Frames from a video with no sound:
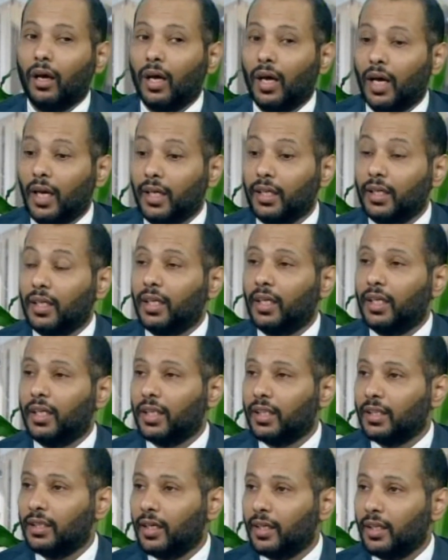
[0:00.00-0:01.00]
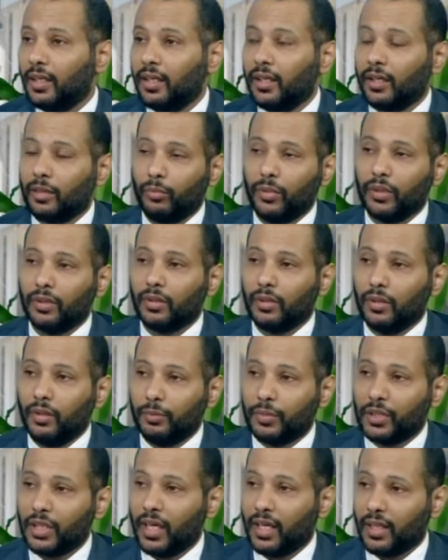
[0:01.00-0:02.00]
الحين احنا قدرنا نربط
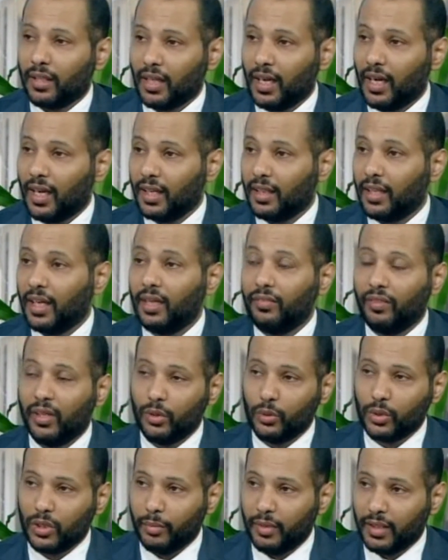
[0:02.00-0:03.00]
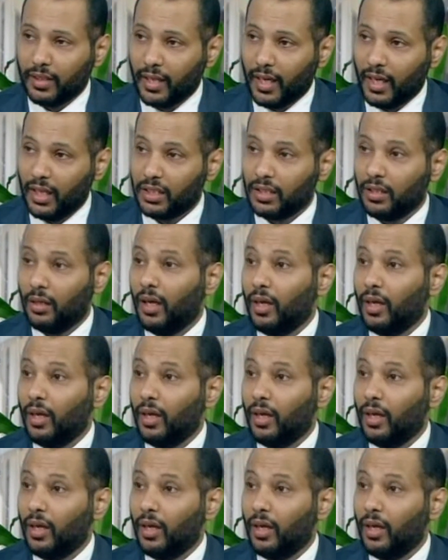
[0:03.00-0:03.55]
بشهر 3 2017